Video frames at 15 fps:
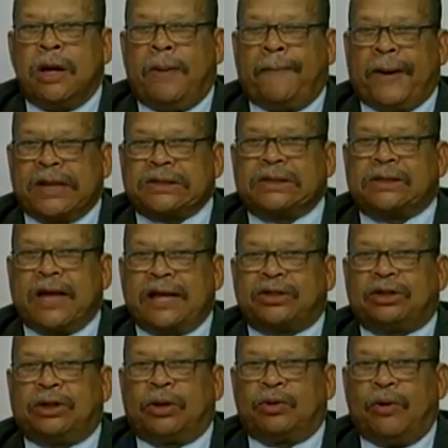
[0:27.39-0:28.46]
para a cidade
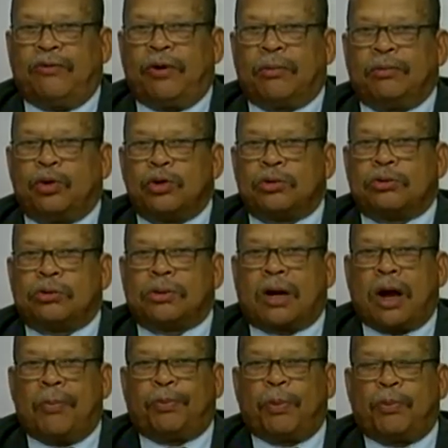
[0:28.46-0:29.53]
de Novo Hamburgo,
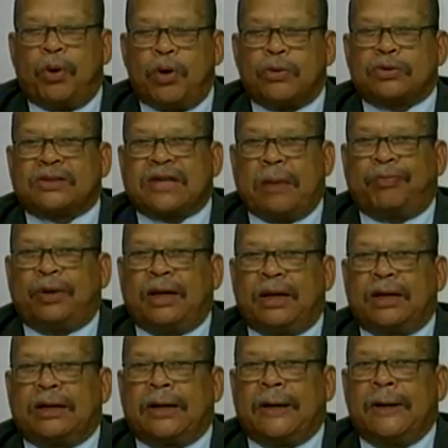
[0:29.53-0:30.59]
Campo Bom,
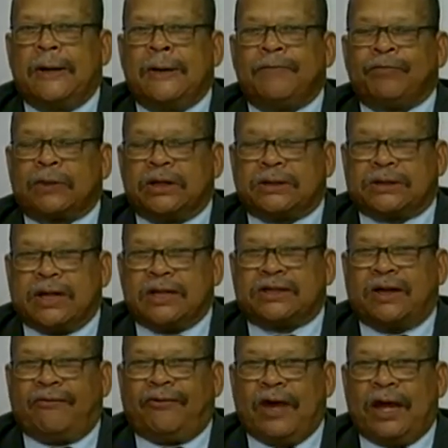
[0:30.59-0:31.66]
Sapiranga
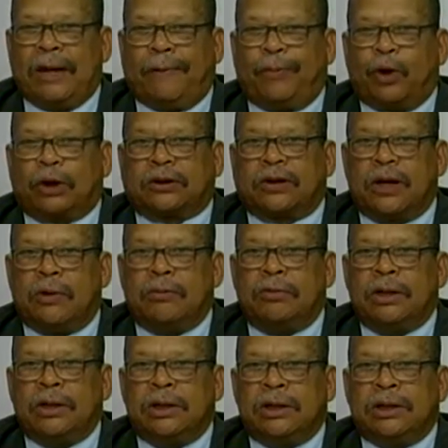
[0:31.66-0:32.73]
Estância Velha, Portão
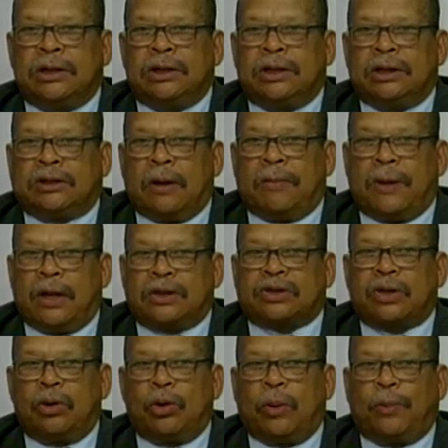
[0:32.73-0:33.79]
e também
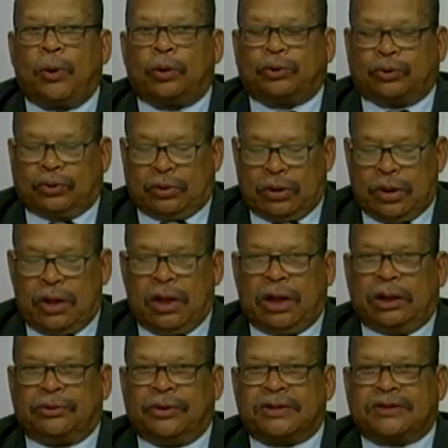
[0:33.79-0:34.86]
São Leopoldo.
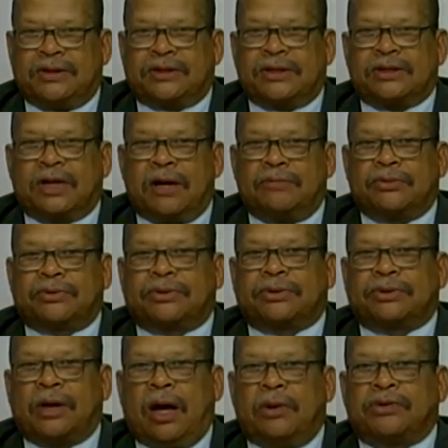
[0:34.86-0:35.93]
Nós
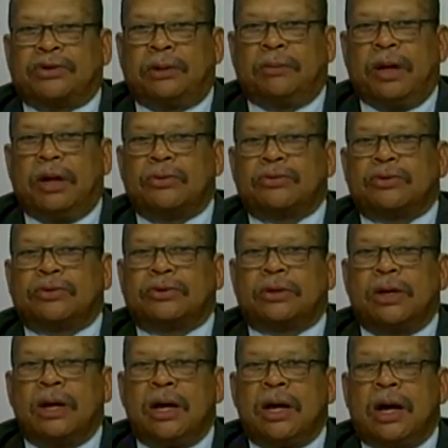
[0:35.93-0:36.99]
desejamos aos irmãos,
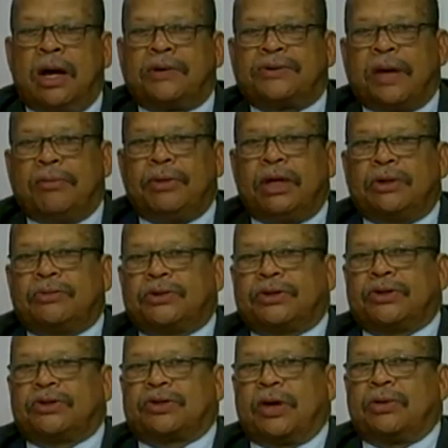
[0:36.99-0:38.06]
aos amigos
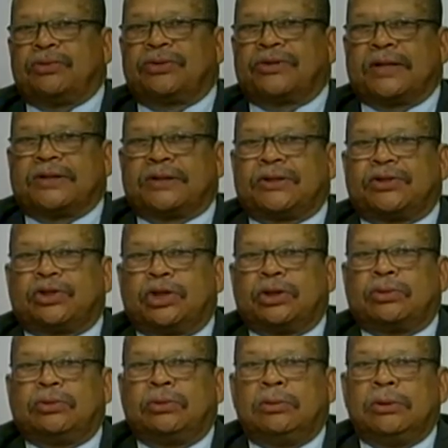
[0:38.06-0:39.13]
que estão nos
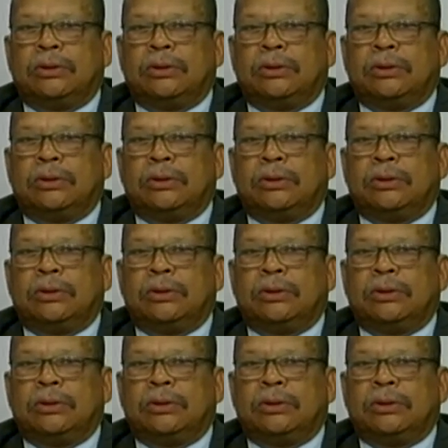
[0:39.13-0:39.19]
assistindo,